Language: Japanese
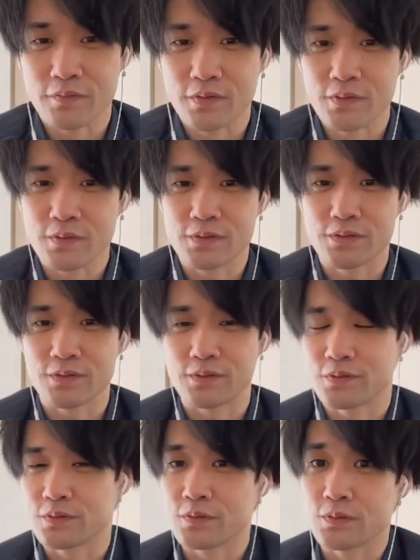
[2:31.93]
よしよ
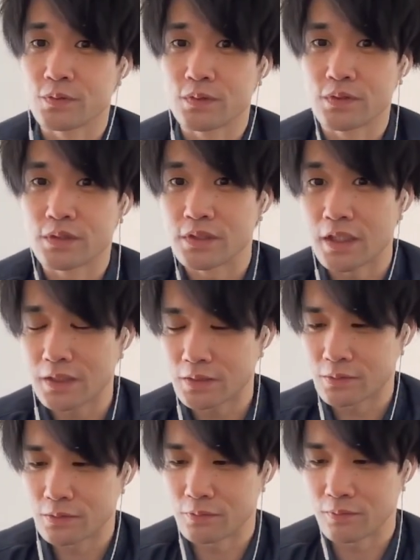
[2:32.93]
しよしよしやっ
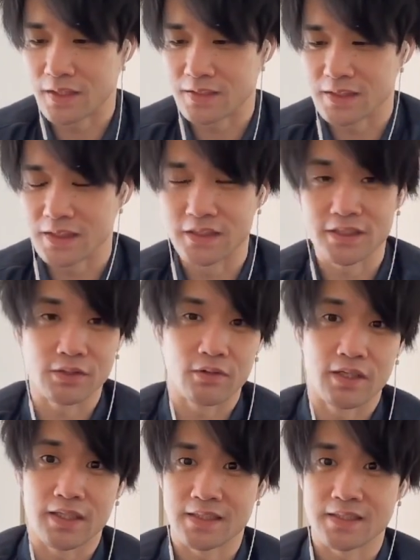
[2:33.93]
と加湿器と
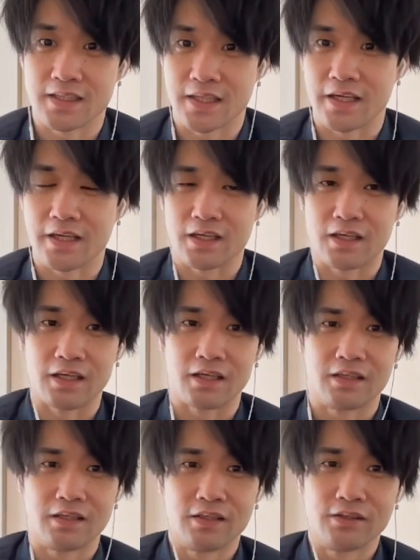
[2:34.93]
か出してはい
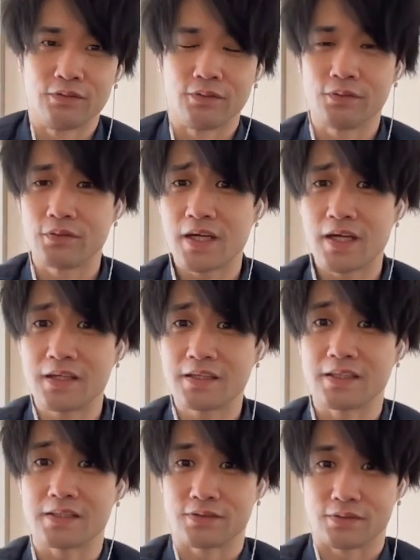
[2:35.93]
喉やられ
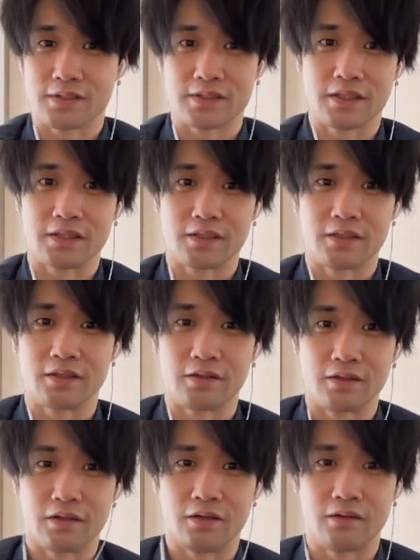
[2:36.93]
てたんですよね最近
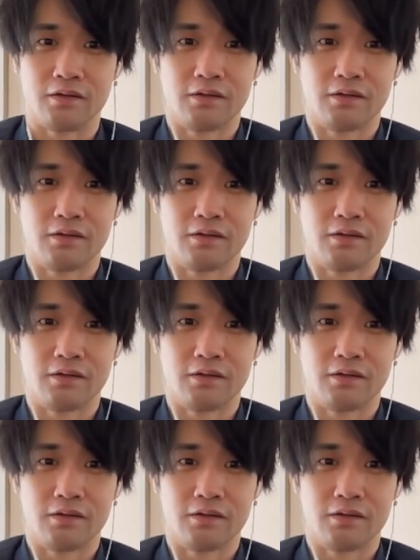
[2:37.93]
はい